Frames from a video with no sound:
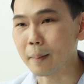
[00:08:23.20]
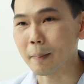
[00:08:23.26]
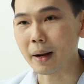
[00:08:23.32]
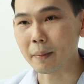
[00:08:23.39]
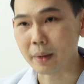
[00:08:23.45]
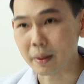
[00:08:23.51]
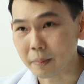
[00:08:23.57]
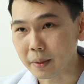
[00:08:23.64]
ญ่มัก
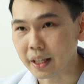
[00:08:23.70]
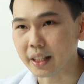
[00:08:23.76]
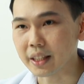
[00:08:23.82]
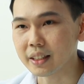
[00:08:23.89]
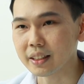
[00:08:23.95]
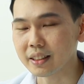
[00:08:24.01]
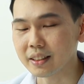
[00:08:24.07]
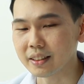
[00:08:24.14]
มีพิษ
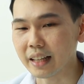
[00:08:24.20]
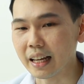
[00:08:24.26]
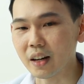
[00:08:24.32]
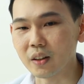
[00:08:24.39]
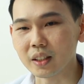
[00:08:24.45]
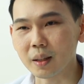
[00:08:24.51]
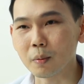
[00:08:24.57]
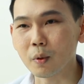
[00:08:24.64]
แต่
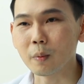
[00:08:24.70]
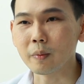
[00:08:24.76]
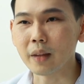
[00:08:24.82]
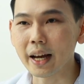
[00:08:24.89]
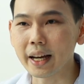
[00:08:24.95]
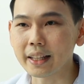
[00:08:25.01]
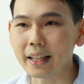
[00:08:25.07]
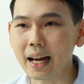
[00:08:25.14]
เราจะพบ
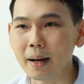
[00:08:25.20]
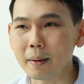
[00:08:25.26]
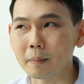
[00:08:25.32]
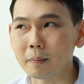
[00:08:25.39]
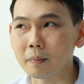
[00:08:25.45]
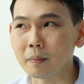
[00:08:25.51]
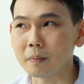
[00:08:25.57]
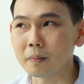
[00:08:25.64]
ได้ตาม
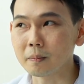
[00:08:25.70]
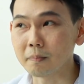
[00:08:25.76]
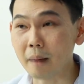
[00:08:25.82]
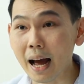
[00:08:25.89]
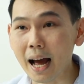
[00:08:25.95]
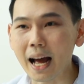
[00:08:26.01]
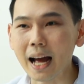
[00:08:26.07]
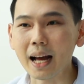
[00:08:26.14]

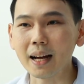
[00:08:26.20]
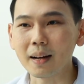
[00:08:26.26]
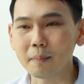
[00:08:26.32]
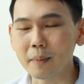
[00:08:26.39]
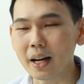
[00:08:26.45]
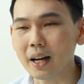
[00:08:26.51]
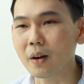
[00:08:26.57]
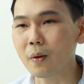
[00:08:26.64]
ป่า
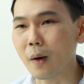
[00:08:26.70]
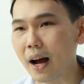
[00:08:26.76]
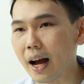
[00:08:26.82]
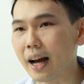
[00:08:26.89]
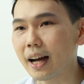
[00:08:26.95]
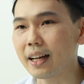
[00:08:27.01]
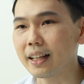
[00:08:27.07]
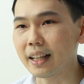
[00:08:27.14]
มากกว่า
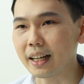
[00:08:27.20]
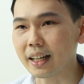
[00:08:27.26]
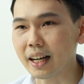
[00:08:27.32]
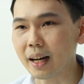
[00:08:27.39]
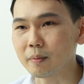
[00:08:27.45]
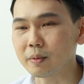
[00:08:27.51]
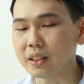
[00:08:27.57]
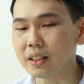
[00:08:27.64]
นะค
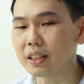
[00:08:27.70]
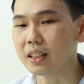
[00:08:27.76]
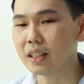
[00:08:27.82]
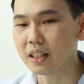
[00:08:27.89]
รับซึ่ง